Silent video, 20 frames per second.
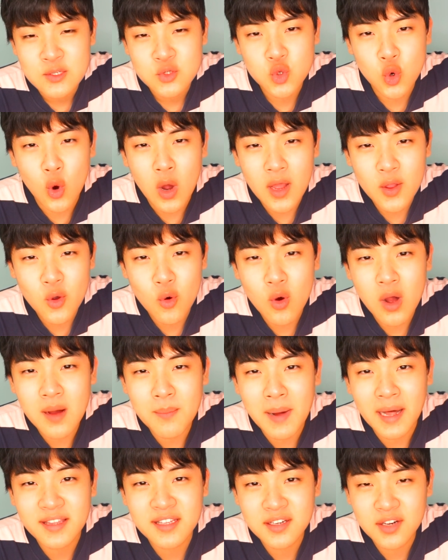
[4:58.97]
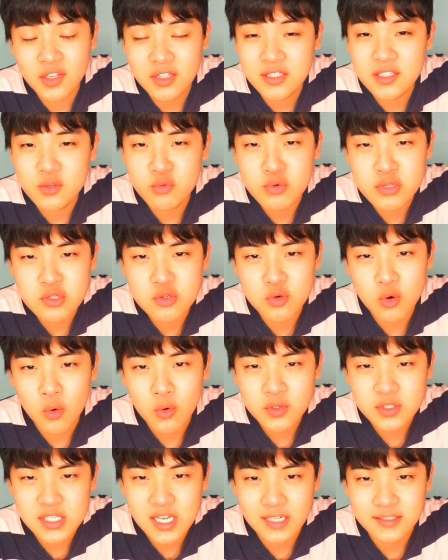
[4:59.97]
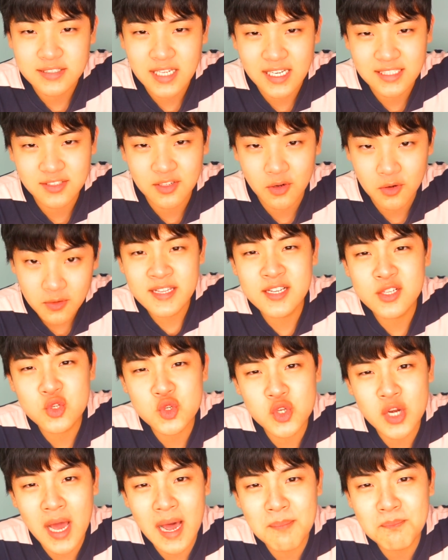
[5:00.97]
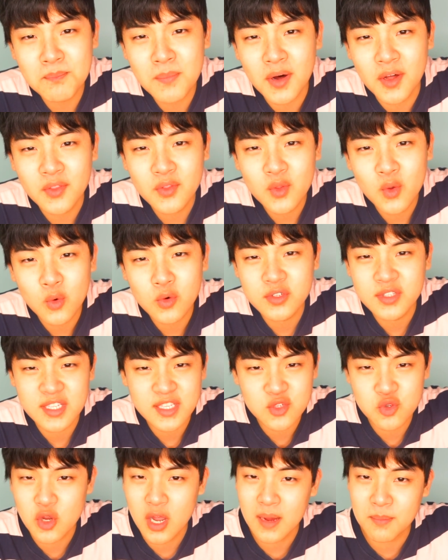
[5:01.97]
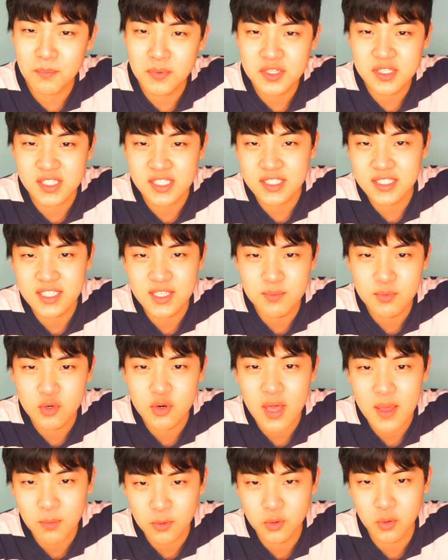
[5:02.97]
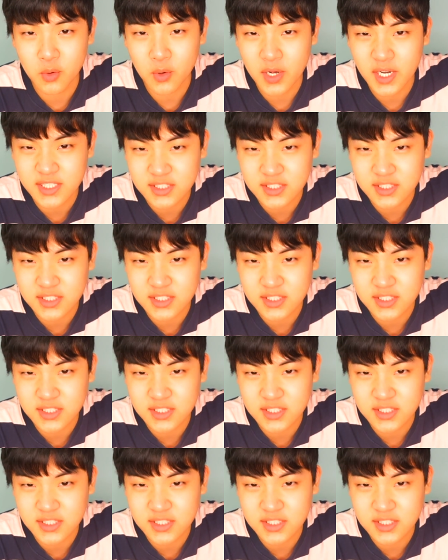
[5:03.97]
좋아요가 많은 것들 위주로 제가 사서 일주일 일주일에 한 번 혹은 2주에 한 번씩 리뷰를 해보도록